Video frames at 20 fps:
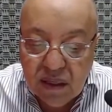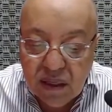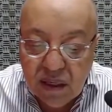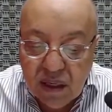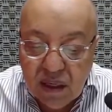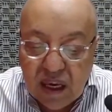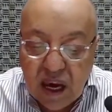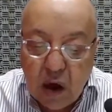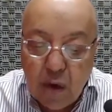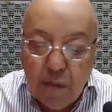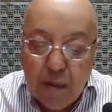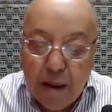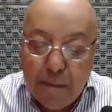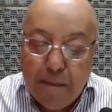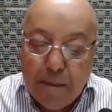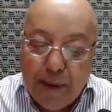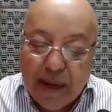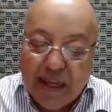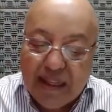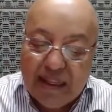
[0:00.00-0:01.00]
que é uma
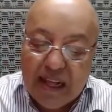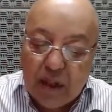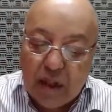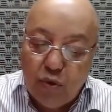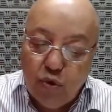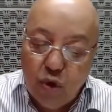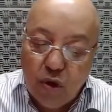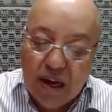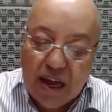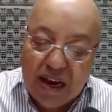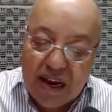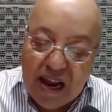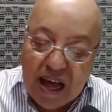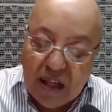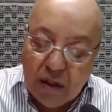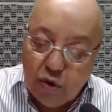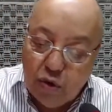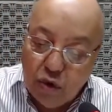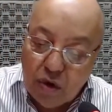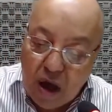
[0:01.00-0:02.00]
predadora
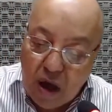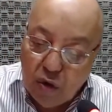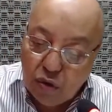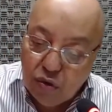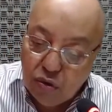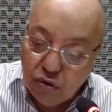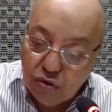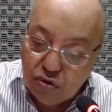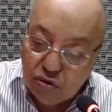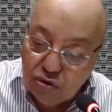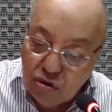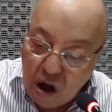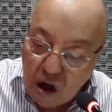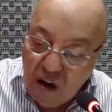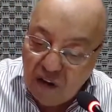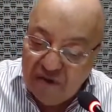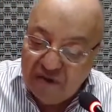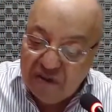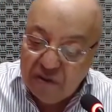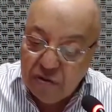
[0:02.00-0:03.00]
natural dos
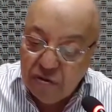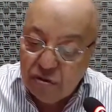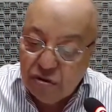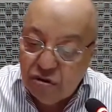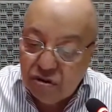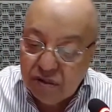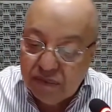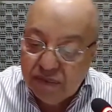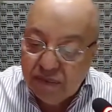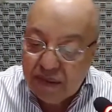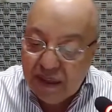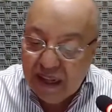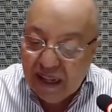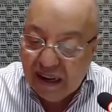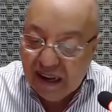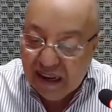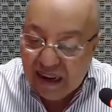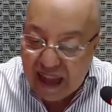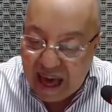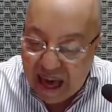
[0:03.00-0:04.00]
ovos
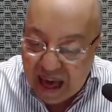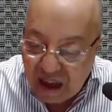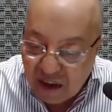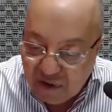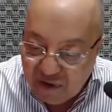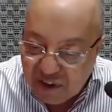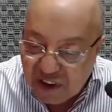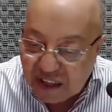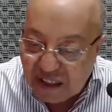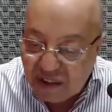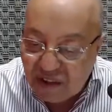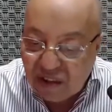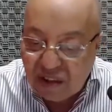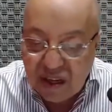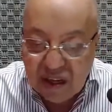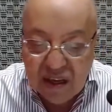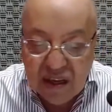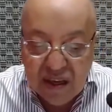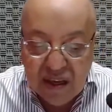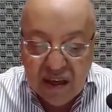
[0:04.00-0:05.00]
larvas
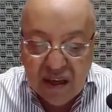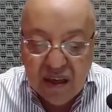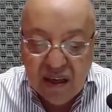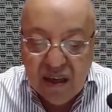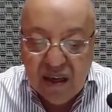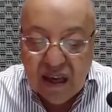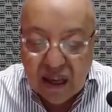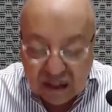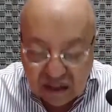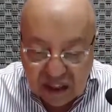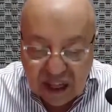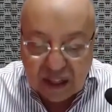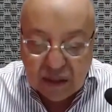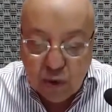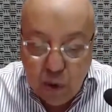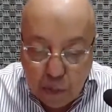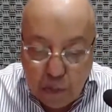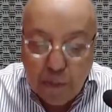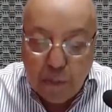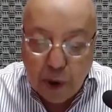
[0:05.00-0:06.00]
e até
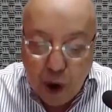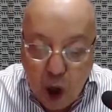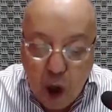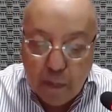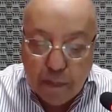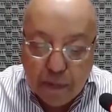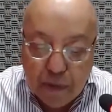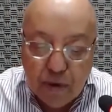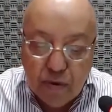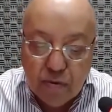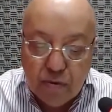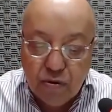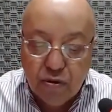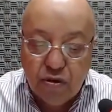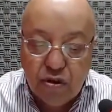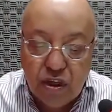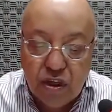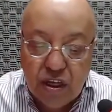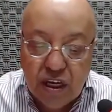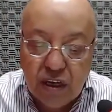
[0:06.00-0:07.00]
do próprio
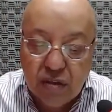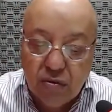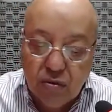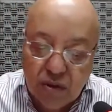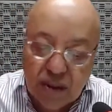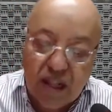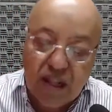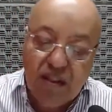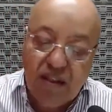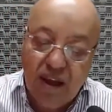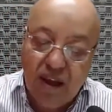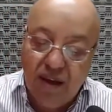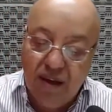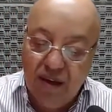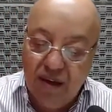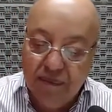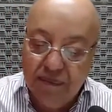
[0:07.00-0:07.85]
mosquito da dengue.